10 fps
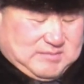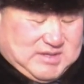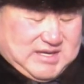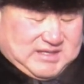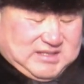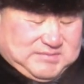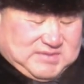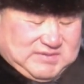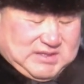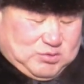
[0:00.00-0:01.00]
Мы
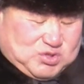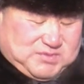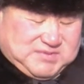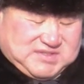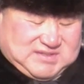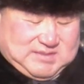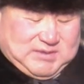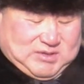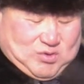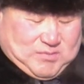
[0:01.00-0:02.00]
гордимся выдающимся
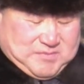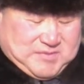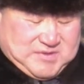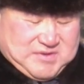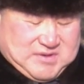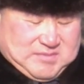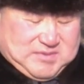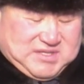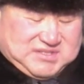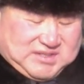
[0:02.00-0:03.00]
земляком,
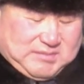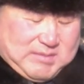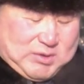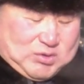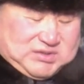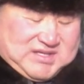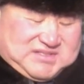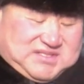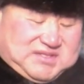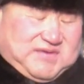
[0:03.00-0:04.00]
министром обороны
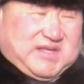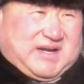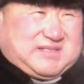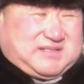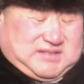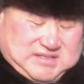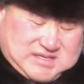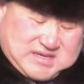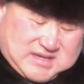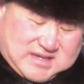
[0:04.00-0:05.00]
Российской Федерации,
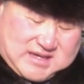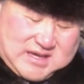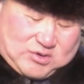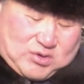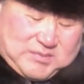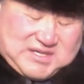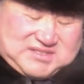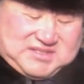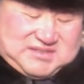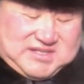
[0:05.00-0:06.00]
героем
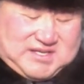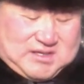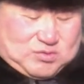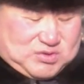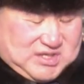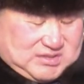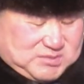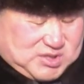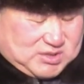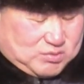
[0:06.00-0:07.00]
России Сергеем
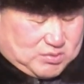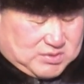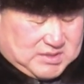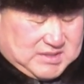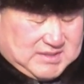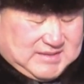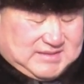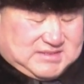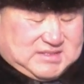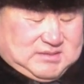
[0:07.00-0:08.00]
Джулетовичем Шойгу,
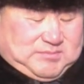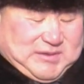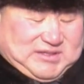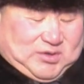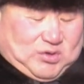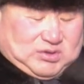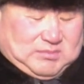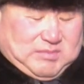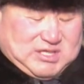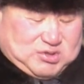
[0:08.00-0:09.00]
истинным
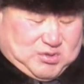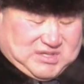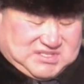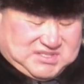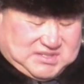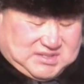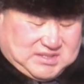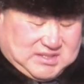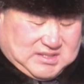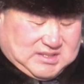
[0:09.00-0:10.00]
патриотом большой России
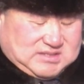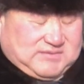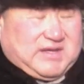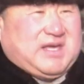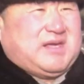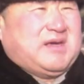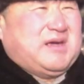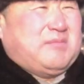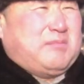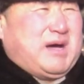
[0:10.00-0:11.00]
и своей
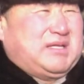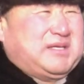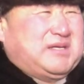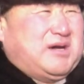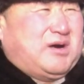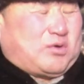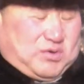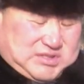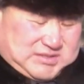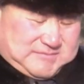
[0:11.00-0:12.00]
малой
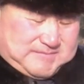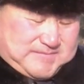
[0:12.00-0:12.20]
Родины.